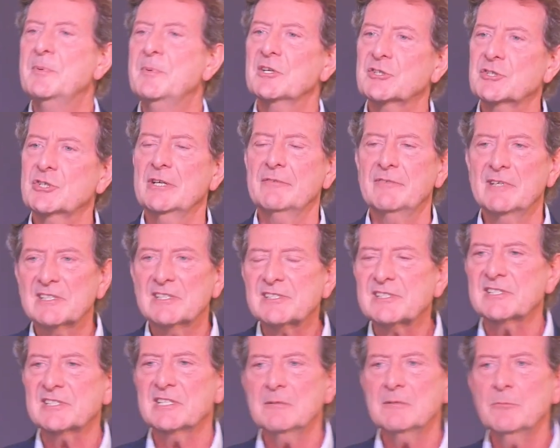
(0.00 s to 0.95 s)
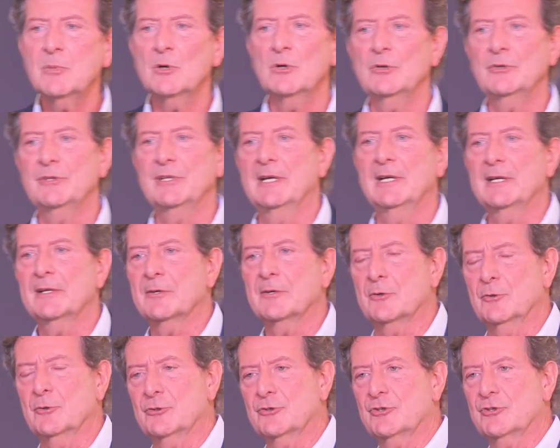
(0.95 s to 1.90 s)
piaceva il simbolo della
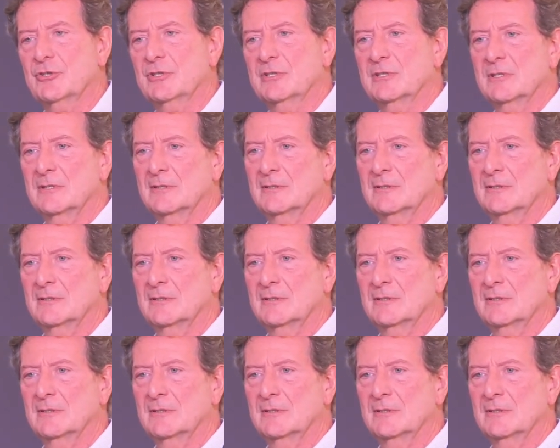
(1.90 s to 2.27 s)
croce.